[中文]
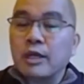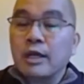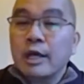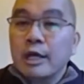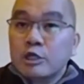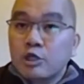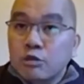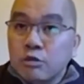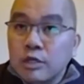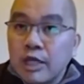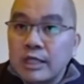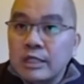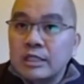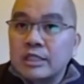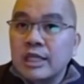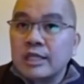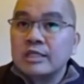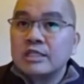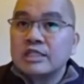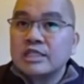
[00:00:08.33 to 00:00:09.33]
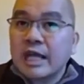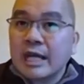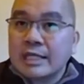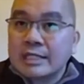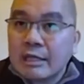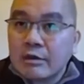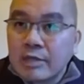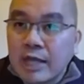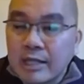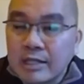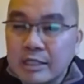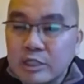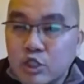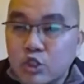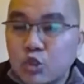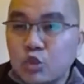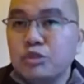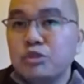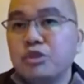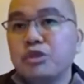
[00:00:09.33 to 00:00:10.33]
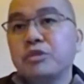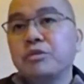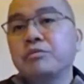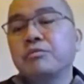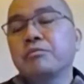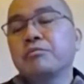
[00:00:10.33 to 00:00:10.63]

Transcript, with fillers: 突然间想到他的孙女，